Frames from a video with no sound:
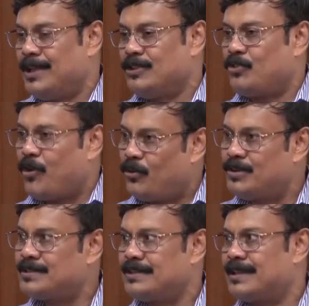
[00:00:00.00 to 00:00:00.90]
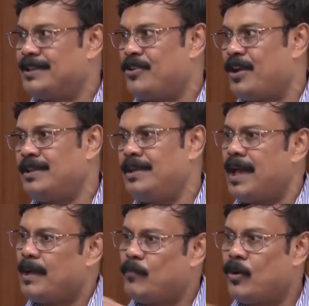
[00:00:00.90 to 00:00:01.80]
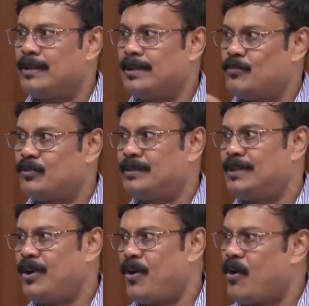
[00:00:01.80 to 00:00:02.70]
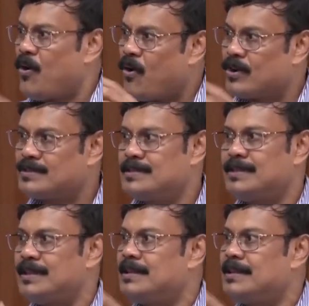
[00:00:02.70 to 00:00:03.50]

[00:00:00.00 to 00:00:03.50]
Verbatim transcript: তখন সেটা কি হয় বডির মধ্যে অক্সিজেনের